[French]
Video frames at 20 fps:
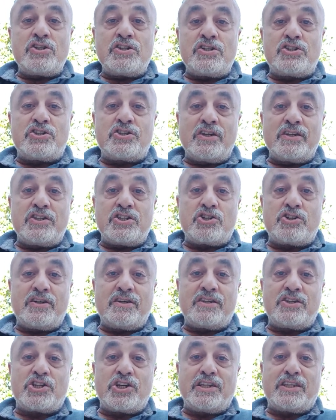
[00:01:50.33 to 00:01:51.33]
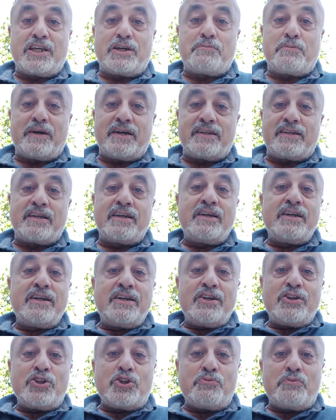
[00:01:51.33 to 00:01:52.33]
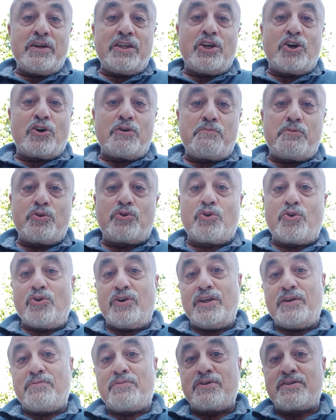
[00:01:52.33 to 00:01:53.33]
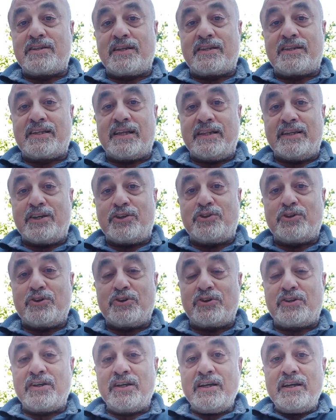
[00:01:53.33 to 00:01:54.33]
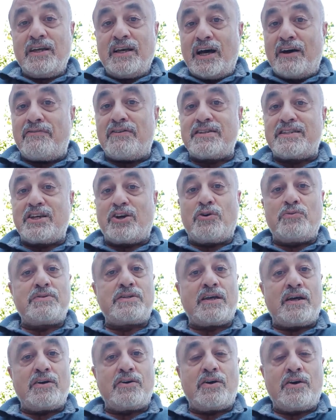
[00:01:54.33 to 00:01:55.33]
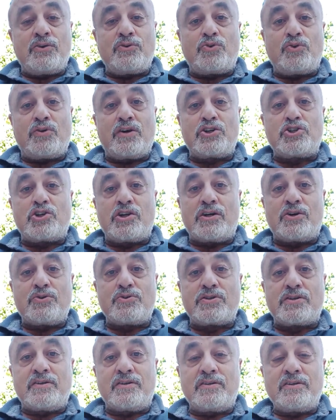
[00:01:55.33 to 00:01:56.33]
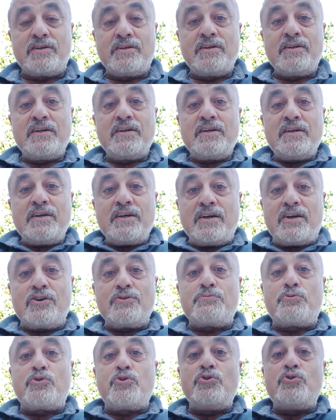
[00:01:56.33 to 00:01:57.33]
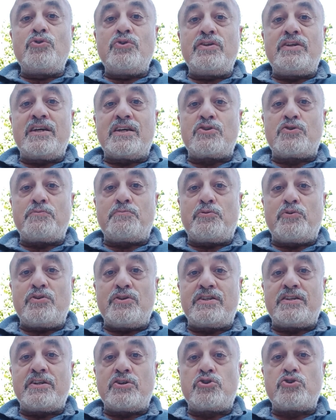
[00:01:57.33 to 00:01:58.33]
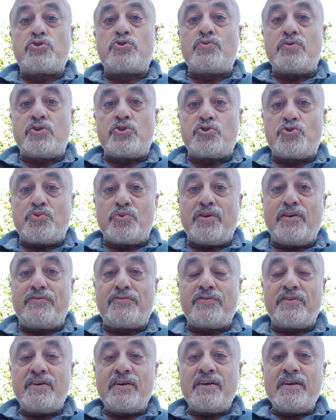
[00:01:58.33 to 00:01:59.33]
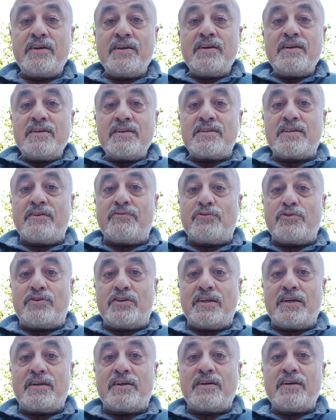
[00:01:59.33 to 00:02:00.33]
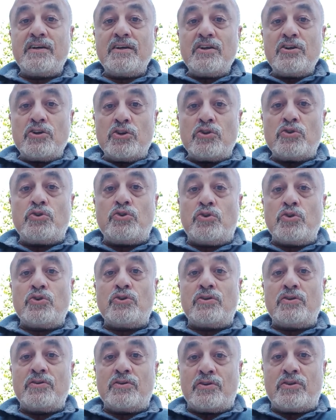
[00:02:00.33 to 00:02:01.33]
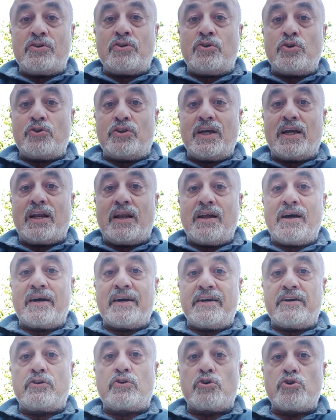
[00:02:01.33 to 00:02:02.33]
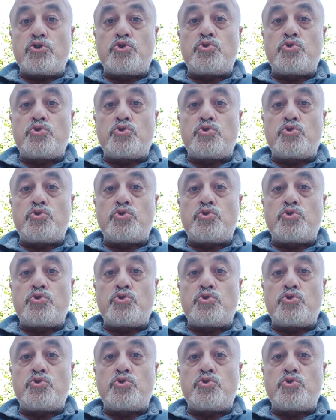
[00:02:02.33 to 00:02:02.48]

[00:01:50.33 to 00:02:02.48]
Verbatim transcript: j'interprète de manière un peu trop libre cette anecdote, enfin c'est comme ça en tout cas que je la ressens. Quand Bruno il dit à ce policier je suis juif, ça veut dire de, de déclarer être